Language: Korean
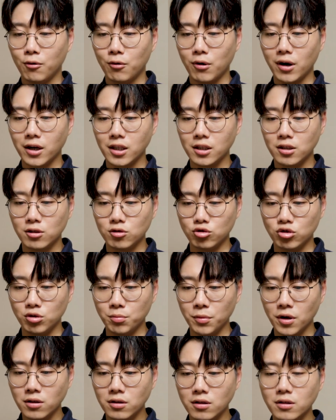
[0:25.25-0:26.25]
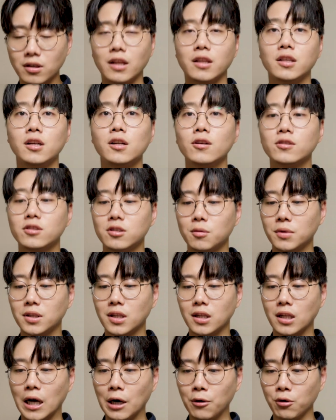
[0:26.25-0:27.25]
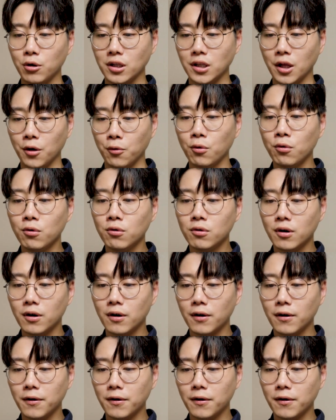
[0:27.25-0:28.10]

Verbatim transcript: 확인을 누르면 네, 틀렸습니다 나오게 되고,